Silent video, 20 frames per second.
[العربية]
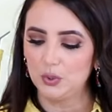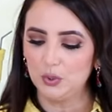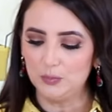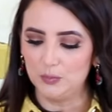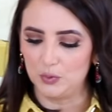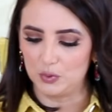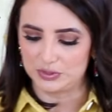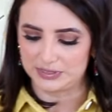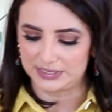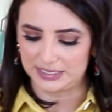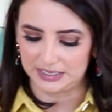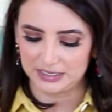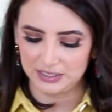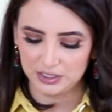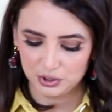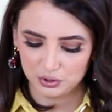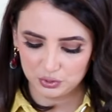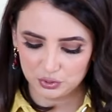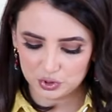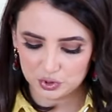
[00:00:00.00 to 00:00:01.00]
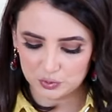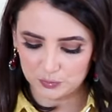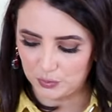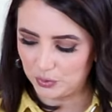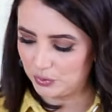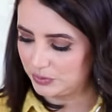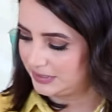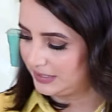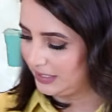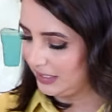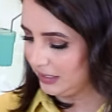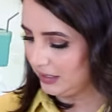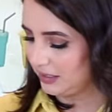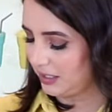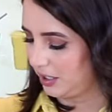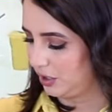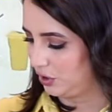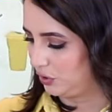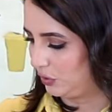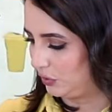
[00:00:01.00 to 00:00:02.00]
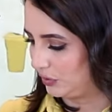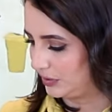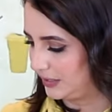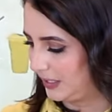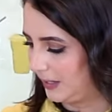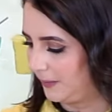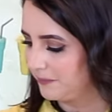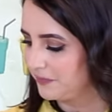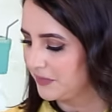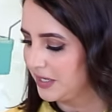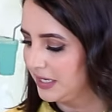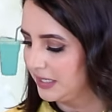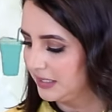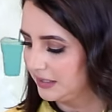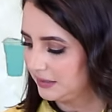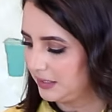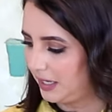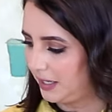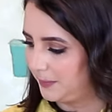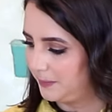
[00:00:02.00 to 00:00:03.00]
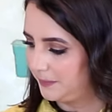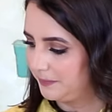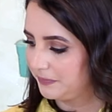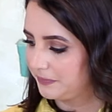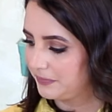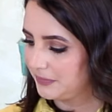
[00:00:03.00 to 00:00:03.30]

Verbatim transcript: وموزه نص موزه رح نحطها طيب